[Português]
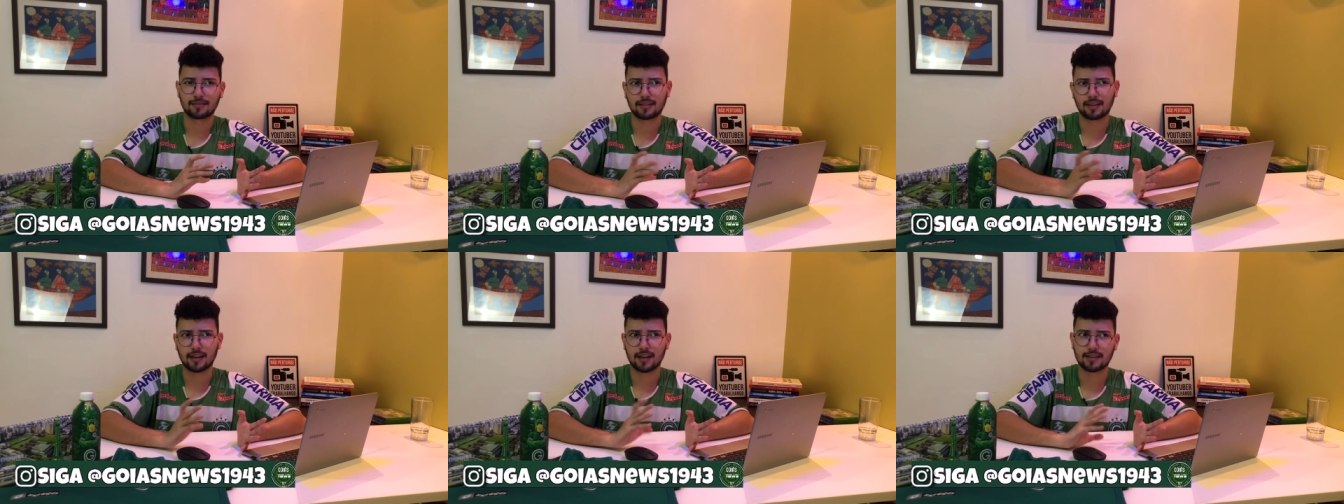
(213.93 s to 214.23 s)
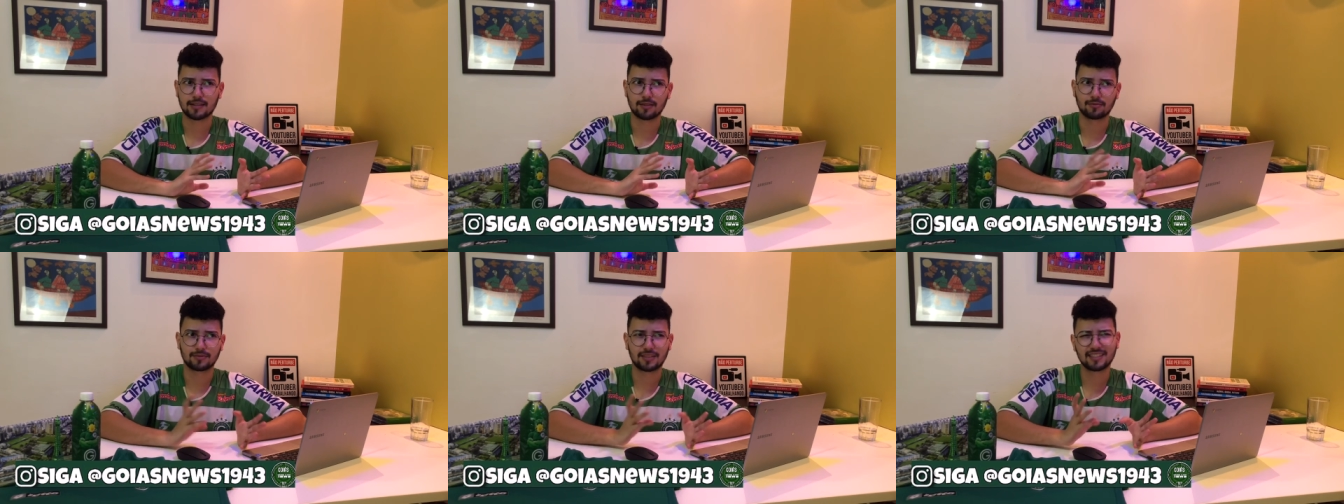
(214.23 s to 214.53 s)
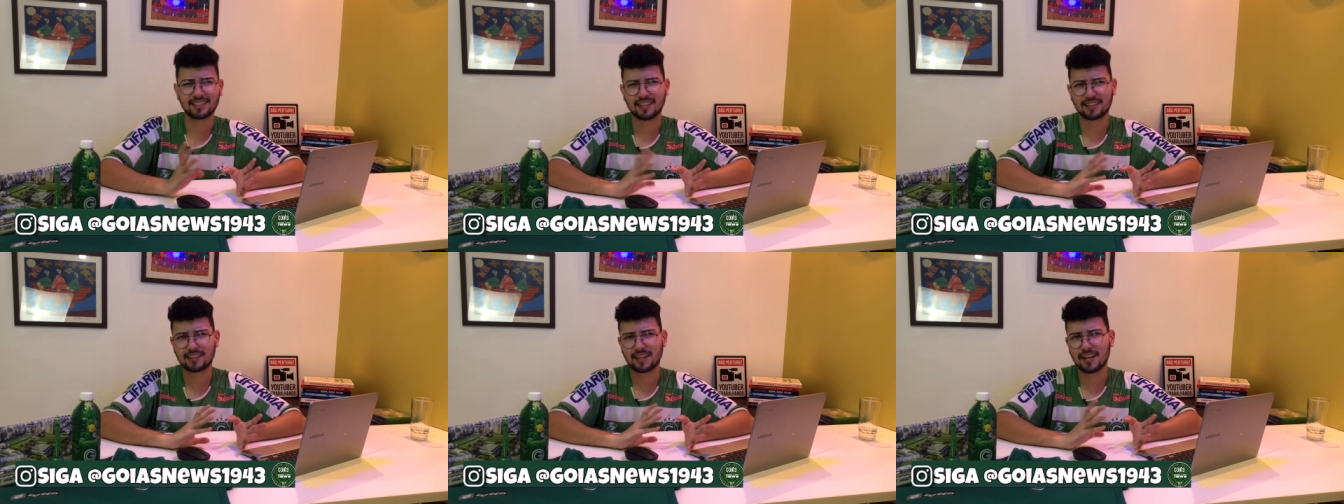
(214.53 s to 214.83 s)
na questão
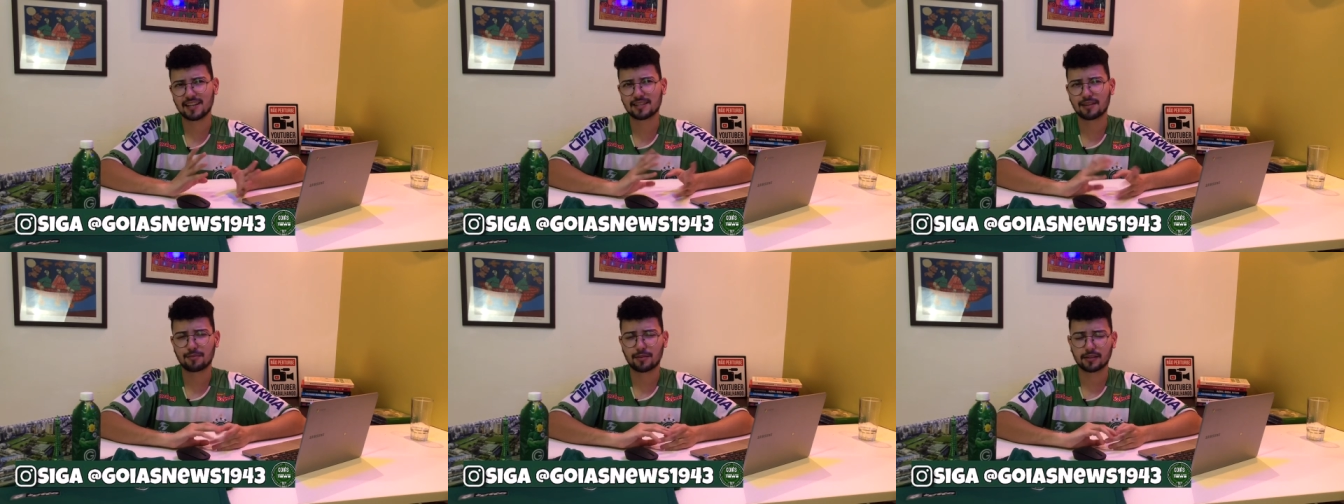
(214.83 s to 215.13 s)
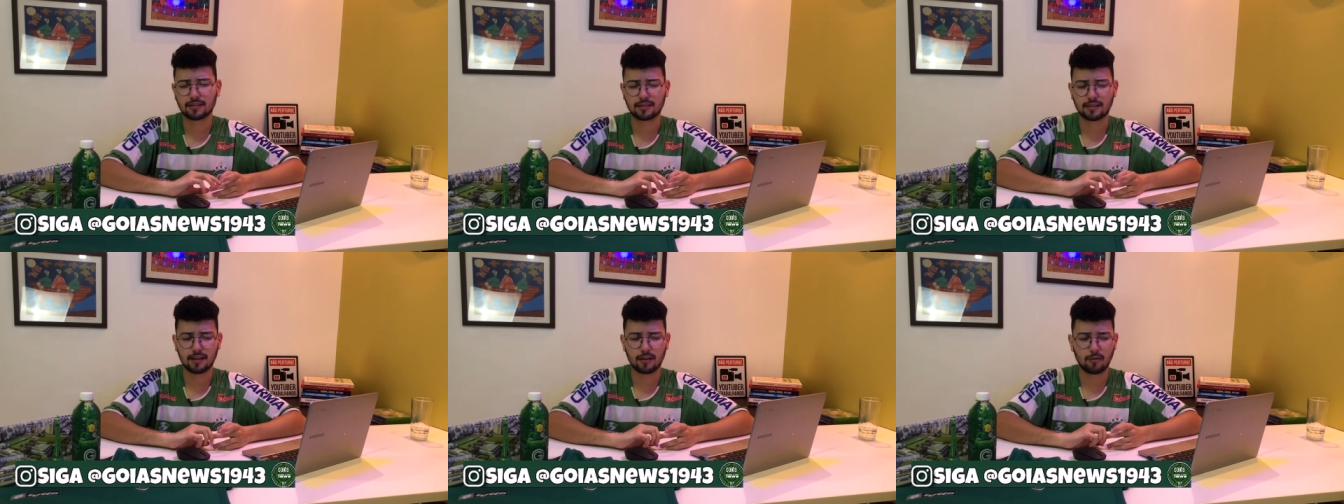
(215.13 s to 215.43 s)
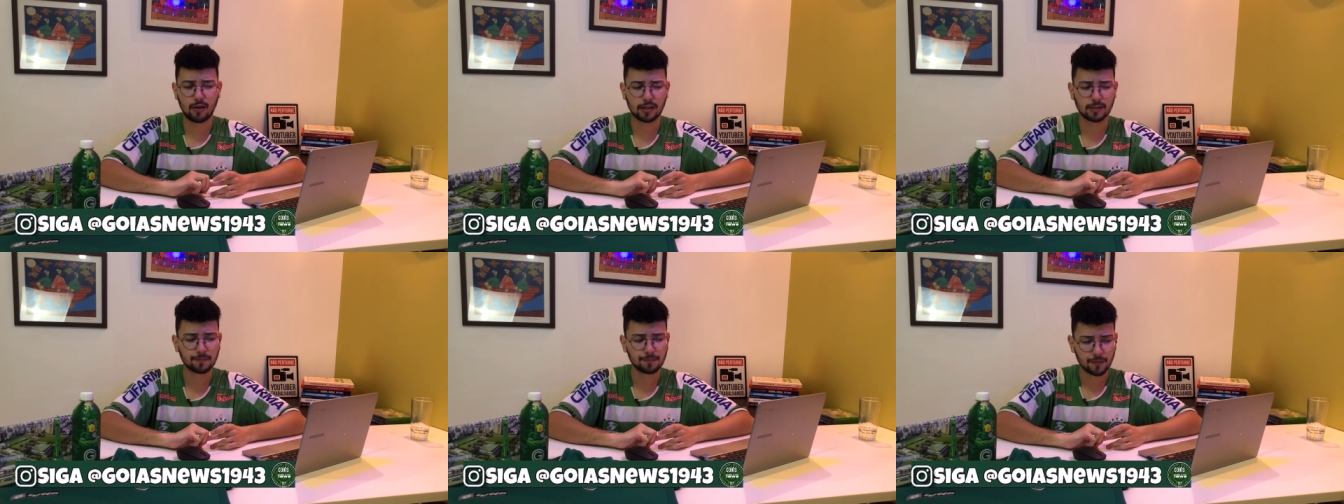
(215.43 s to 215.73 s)
33 né, para
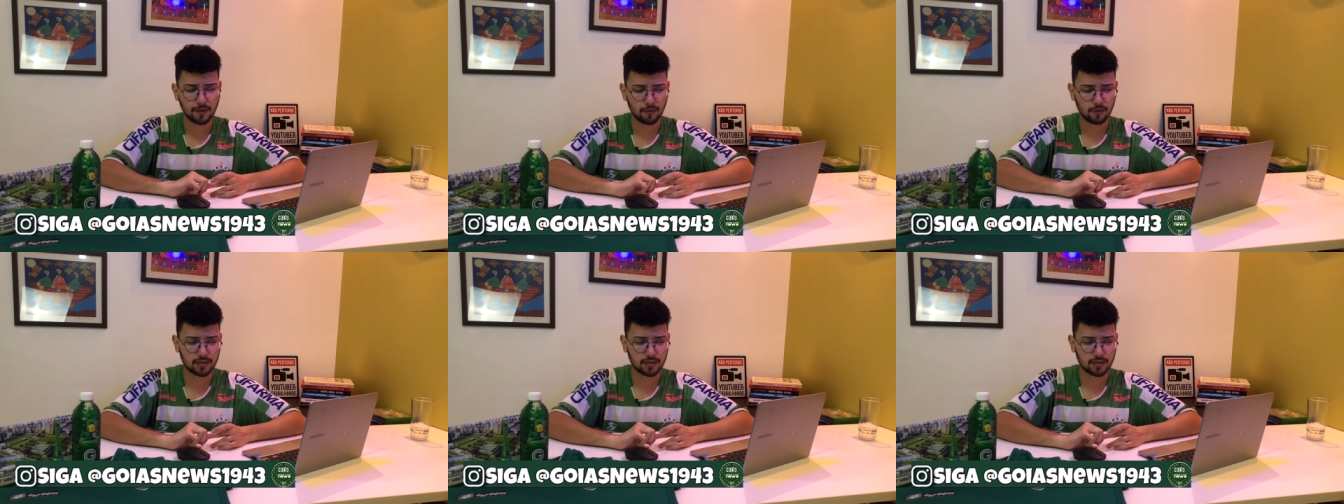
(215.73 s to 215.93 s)
34,